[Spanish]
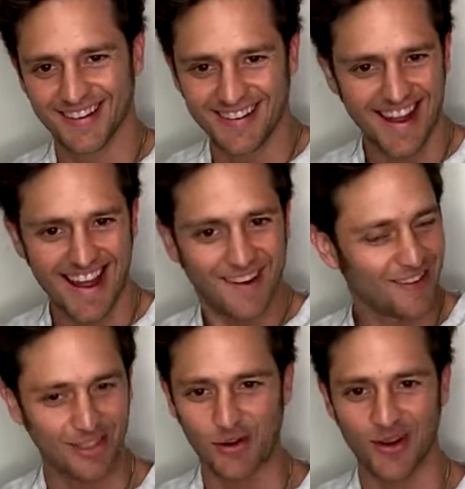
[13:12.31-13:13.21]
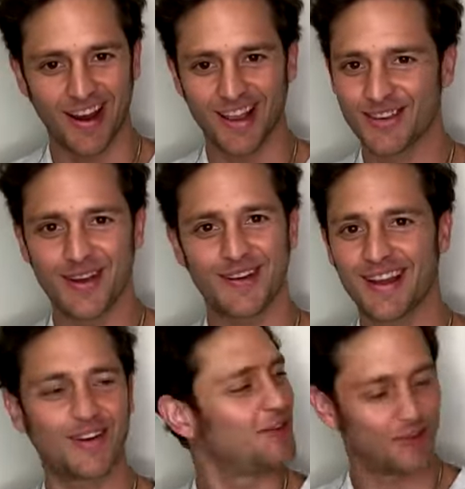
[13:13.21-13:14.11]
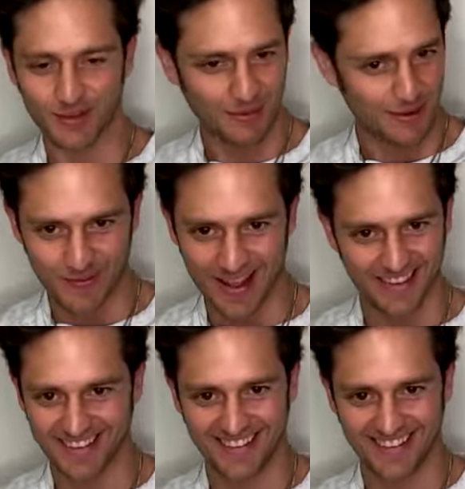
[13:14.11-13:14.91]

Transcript: Ya, en cuanto cuelgues, ya hablar con tus papás.